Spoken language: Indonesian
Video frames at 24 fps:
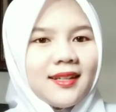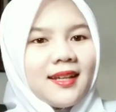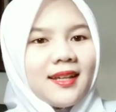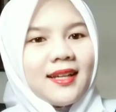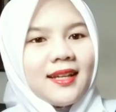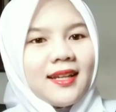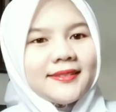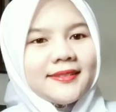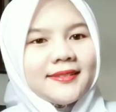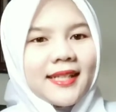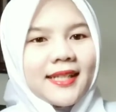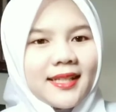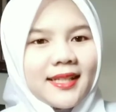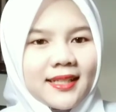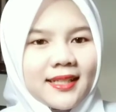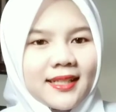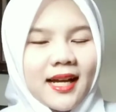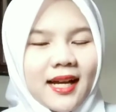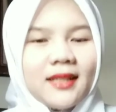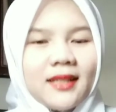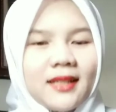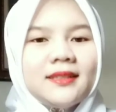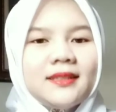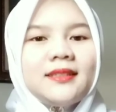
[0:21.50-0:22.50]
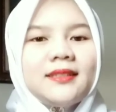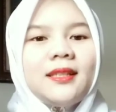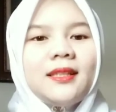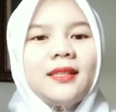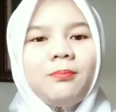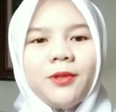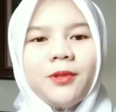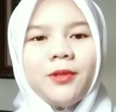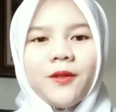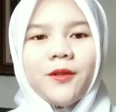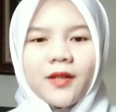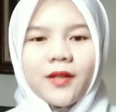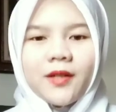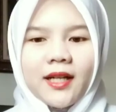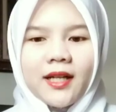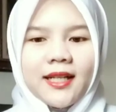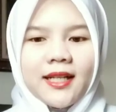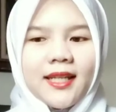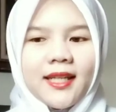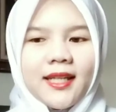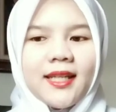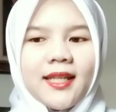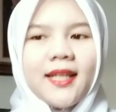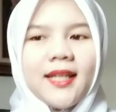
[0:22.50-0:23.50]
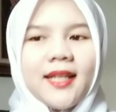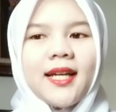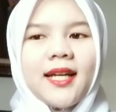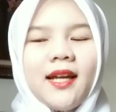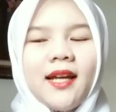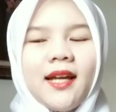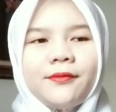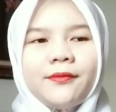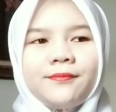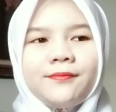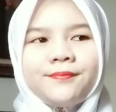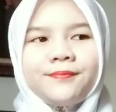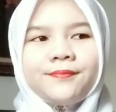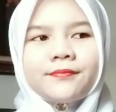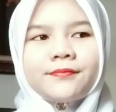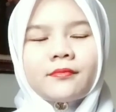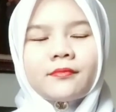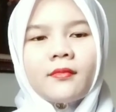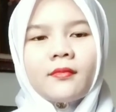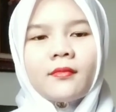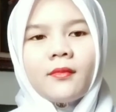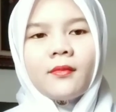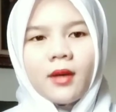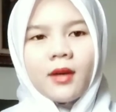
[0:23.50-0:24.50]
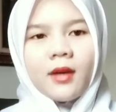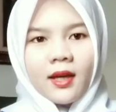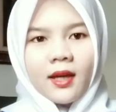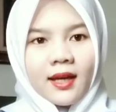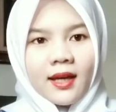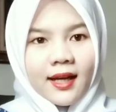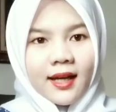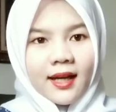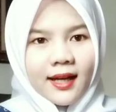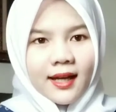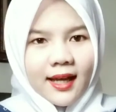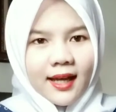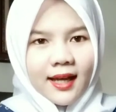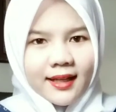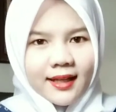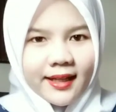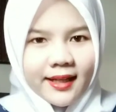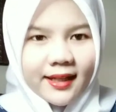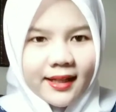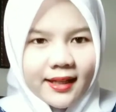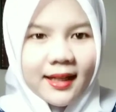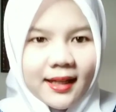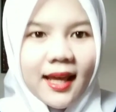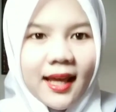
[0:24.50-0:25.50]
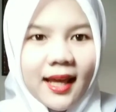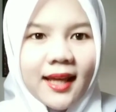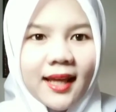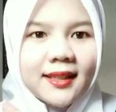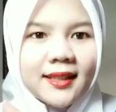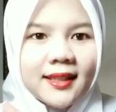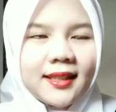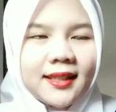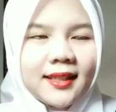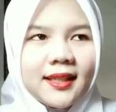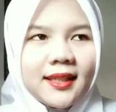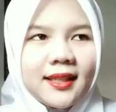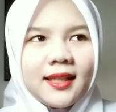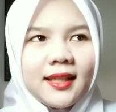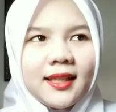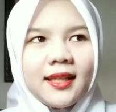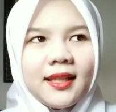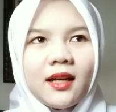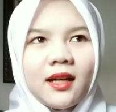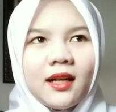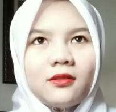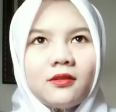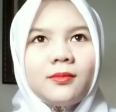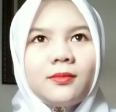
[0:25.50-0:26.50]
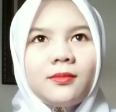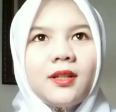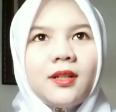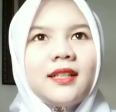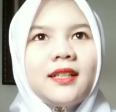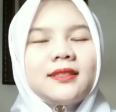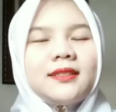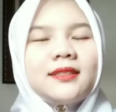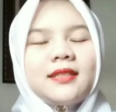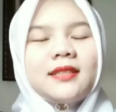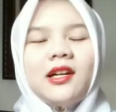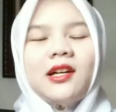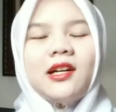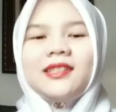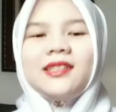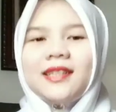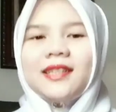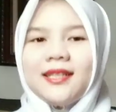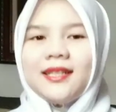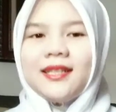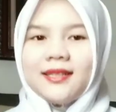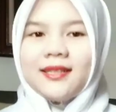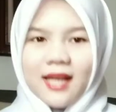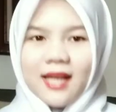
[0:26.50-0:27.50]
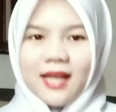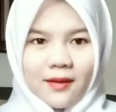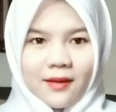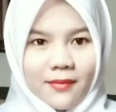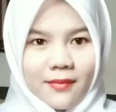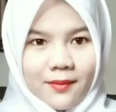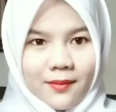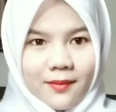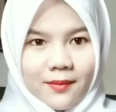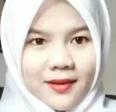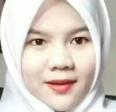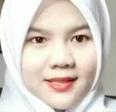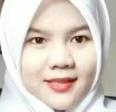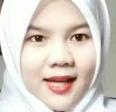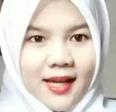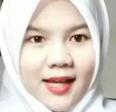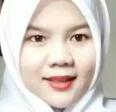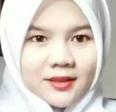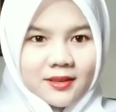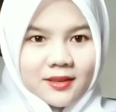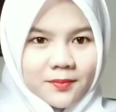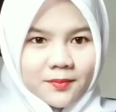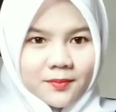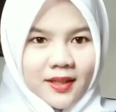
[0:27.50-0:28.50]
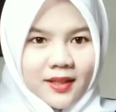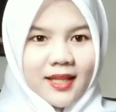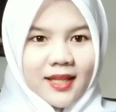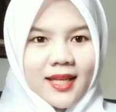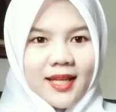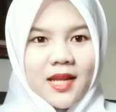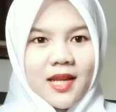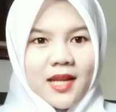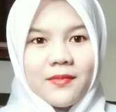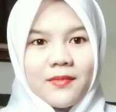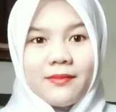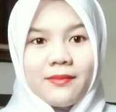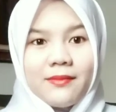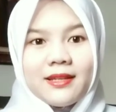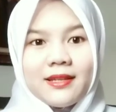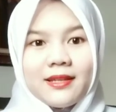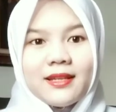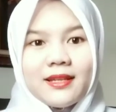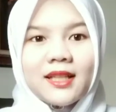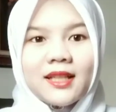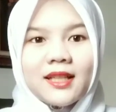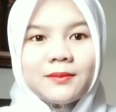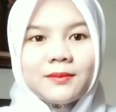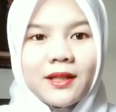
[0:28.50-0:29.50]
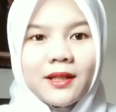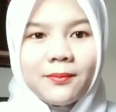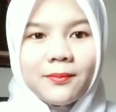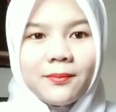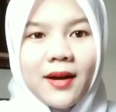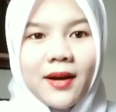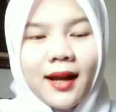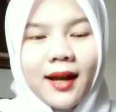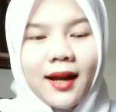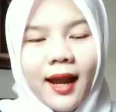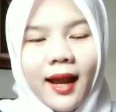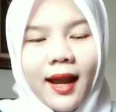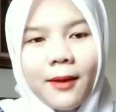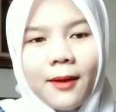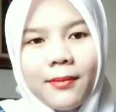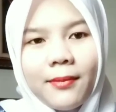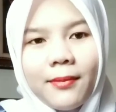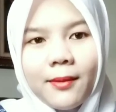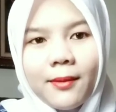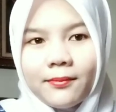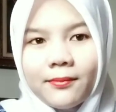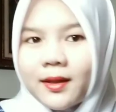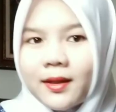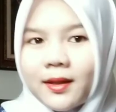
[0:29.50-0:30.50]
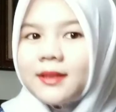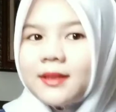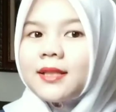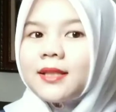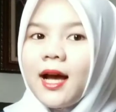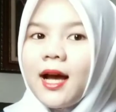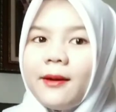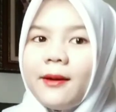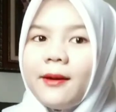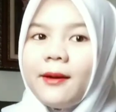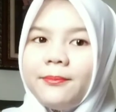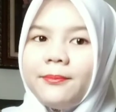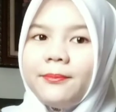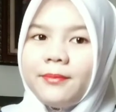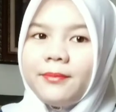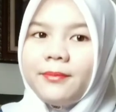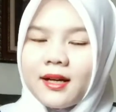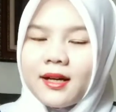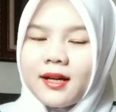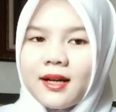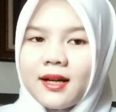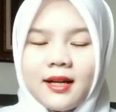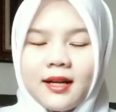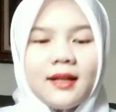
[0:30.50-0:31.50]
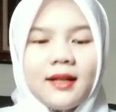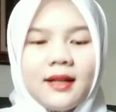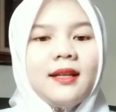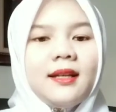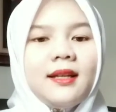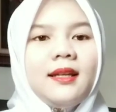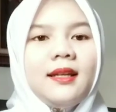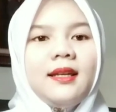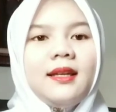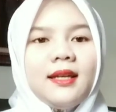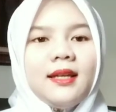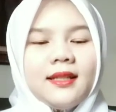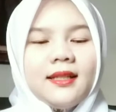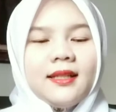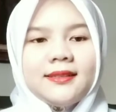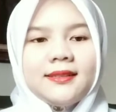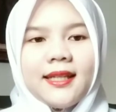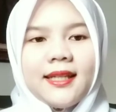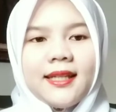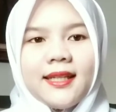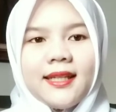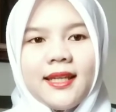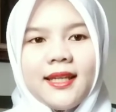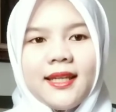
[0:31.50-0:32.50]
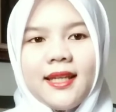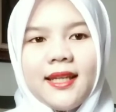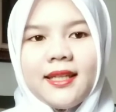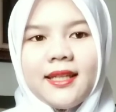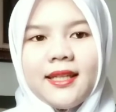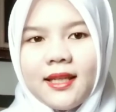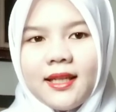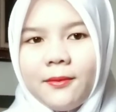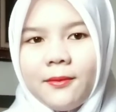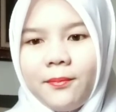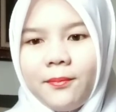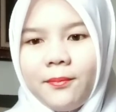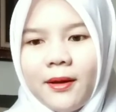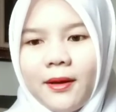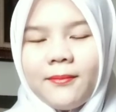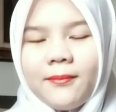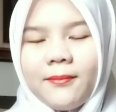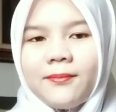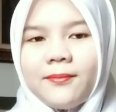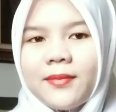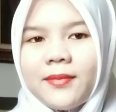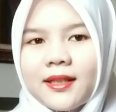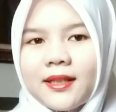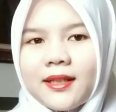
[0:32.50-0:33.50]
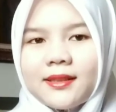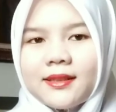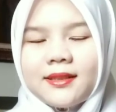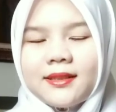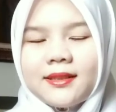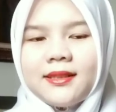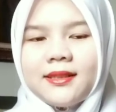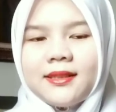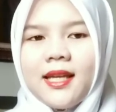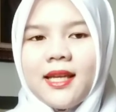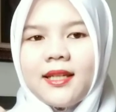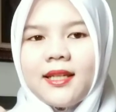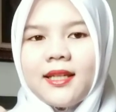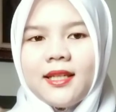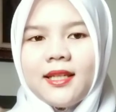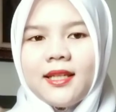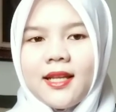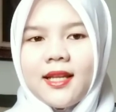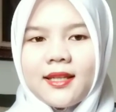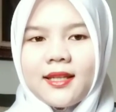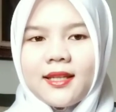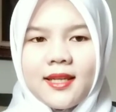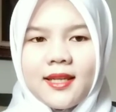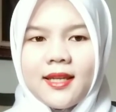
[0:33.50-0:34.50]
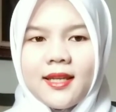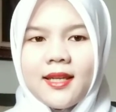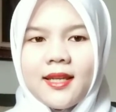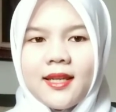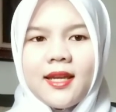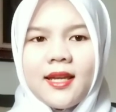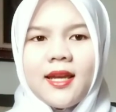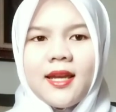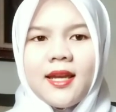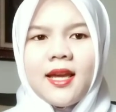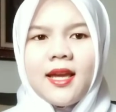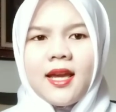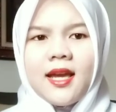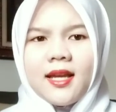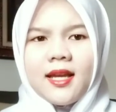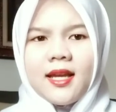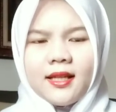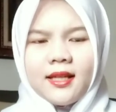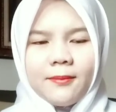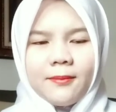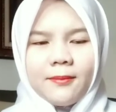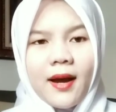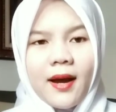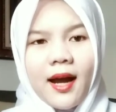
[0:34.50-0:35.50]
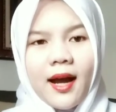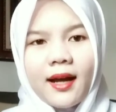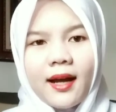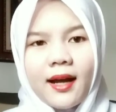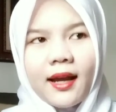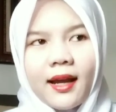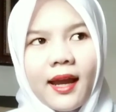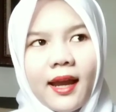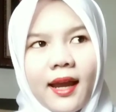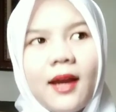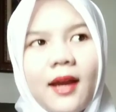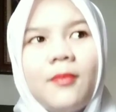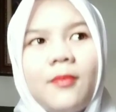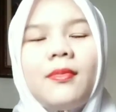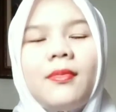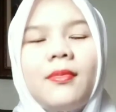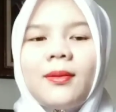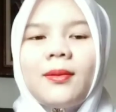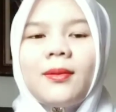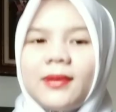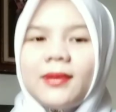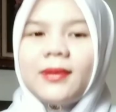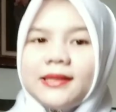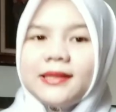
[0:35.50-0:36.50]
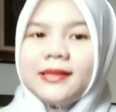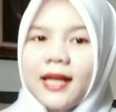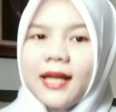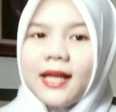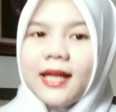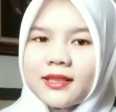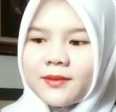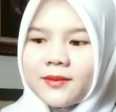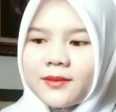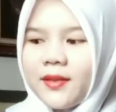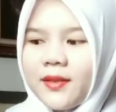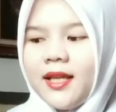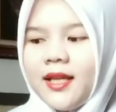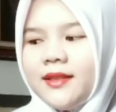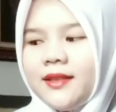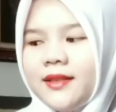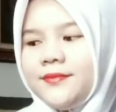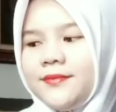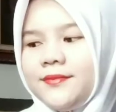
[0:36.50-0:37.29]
Jadi guys di video kali ini kan Kali ini lagi aku mau ngasih tau tentang baby Jasmine Baby Jasmine pakai pampers apa Jadi ini pampers yang lagi dipakai baby Jasmine